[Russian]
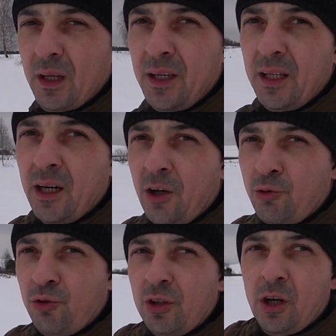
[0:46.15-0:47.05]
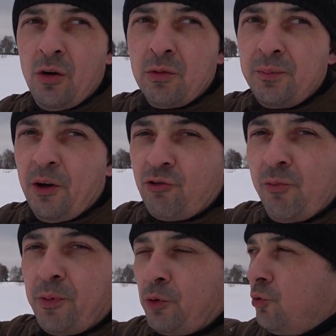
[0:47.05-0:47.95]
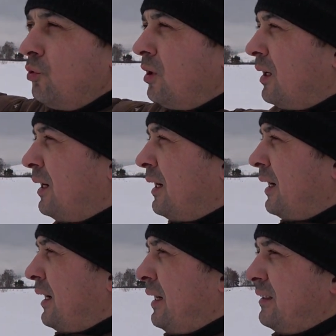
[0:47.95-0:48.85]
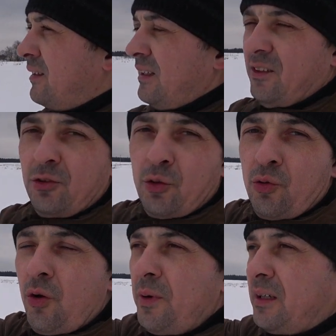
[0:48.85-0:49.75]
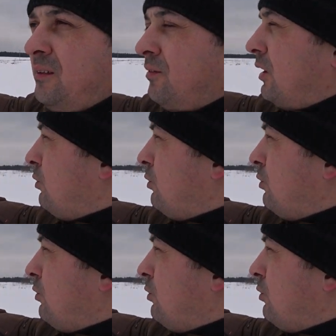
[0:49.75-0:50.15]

Я нахожусь на таком вот большом пруду. Леса здесь кругом активно